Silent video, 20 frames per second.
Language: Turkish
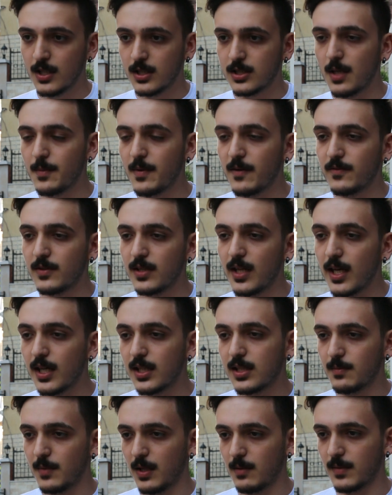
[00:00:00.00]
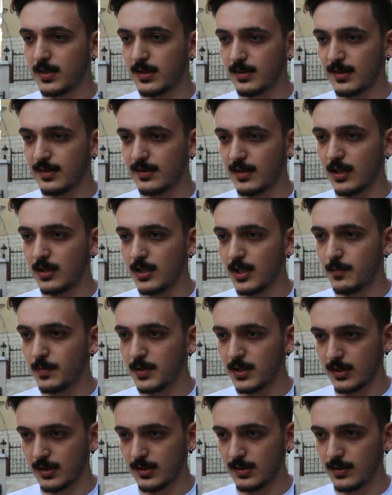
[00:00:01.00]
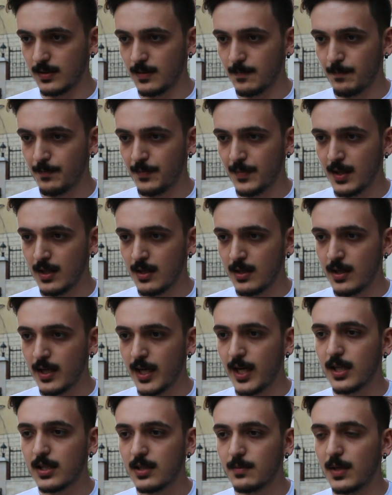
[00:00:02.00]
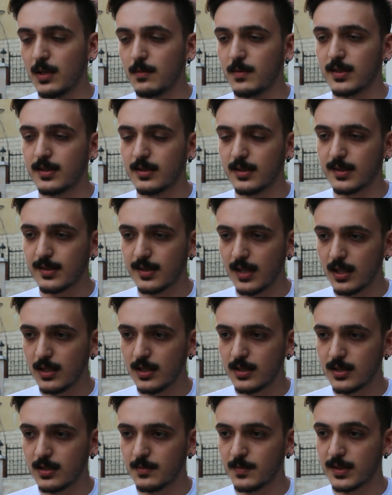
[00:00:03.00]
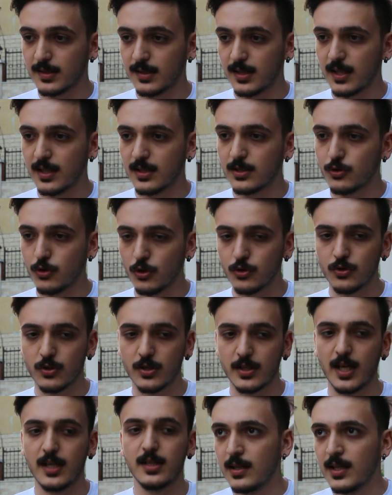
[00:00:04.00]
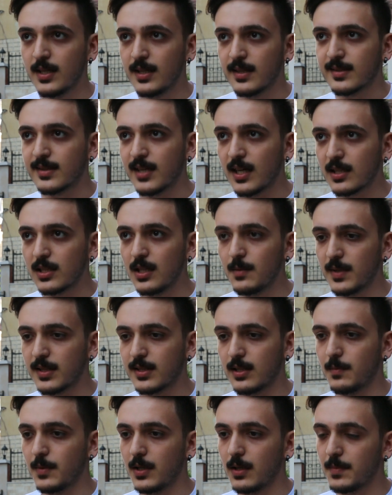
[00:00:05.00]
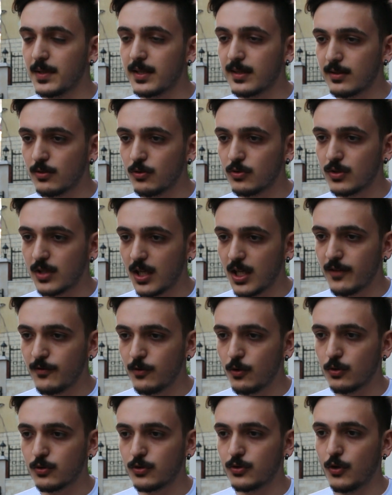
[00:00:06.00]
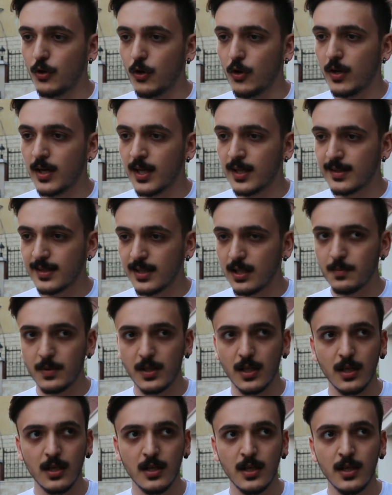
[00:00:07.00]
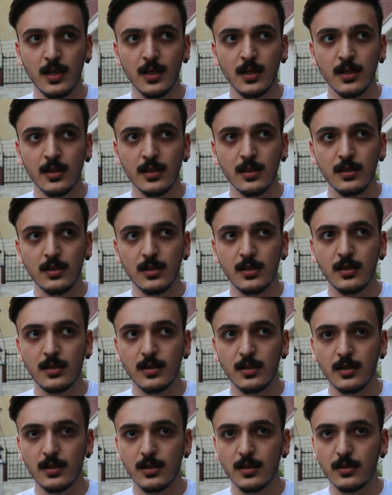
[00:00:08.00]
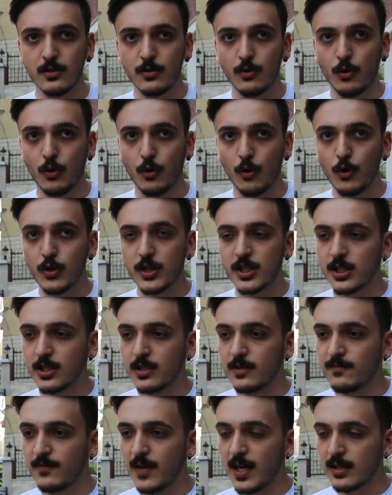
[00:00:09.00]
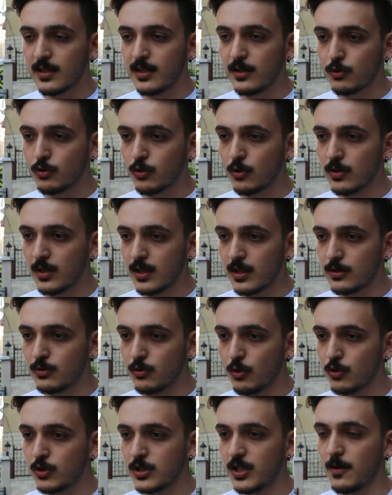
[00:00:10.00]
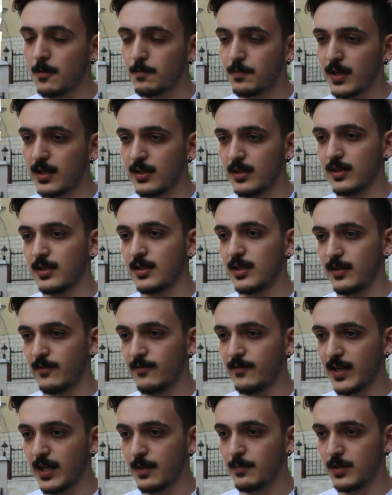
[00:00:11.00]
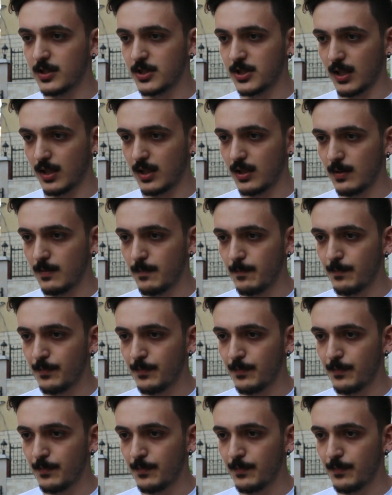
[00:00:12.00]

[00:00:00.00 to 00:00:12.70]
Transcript: cemevinde eğitim almasını sağlayabiliriz. Eğitim almasını sağladığımızda çocuk saklamasa bile birisi onun Alevi olduğunu öğrense bile e, o kişinin verdiği sorulara doğru cevaplar verebilecek.